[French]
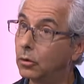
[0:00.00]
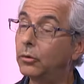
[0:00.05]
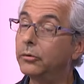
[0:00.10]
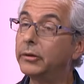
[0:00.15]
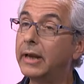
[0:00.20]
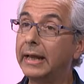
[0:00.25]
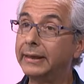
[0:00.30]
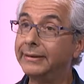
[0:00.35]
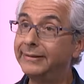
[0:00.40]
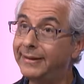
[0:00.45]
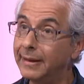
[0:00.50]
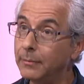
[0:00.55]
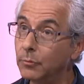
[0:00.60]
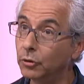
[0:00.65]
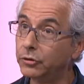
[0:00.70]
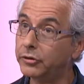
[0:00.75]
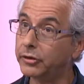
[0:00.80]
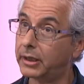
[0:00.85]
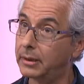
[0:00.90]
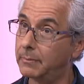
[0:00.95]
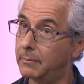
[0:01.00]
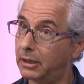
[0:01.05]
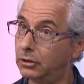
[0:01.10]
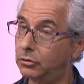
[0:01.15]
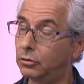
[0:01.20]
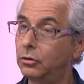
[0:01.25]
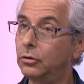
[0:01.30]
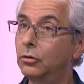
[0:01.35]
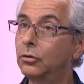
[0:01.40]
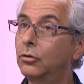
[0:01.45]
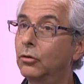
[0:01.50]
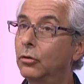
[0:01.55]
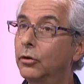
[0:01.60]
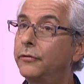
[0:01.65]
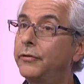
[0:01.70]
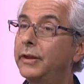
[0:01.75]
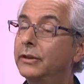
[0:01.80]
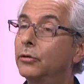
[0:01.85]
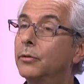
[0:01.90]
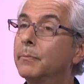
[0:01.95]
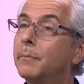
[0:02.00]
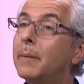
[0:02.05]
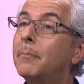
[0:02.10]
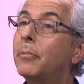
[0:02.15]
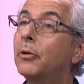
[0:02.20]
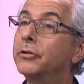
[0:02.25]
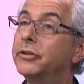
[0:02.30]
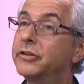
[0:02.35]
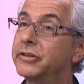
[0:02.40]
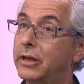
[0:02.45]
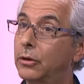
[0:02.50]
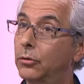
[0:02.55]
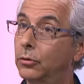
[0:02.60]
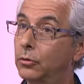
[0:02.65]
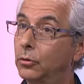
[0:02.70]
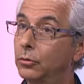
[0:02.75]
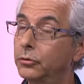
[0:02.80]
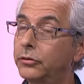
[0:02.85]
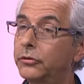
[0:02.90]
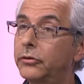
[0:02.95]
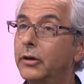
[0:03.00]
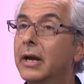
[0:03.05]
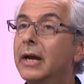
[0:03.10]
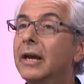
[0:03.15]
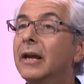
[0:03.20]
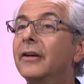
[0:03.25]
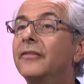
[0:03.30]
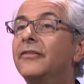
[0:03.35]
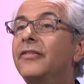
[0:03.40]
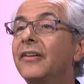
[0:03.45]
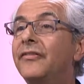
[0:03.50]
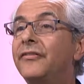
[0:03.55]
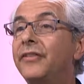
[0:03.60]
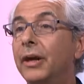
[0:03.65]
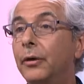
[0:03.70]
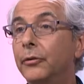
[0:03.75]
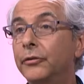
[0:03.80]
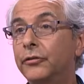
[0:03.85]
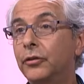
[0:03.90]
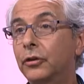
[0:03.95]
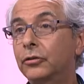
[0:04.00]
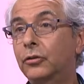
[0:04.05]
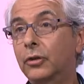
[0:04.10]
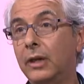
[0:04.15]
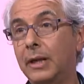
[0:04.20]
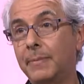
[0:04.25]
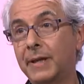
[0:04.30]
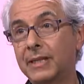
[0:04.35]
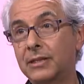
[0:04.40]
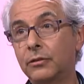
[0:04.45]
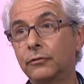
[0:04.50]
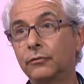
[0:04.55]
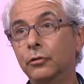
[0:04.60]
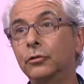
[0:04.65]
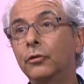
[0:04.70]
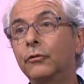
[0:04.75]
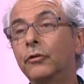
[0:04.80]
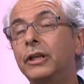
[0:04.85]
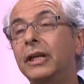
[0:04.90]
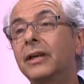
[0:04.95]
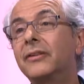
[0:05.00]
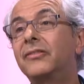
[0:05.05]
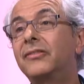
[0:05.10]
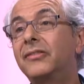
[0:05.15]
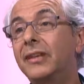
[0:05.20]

On a démontré maintenant que le fait de ne pas prendre ça en compte va faire en sorte que les patients vont devenir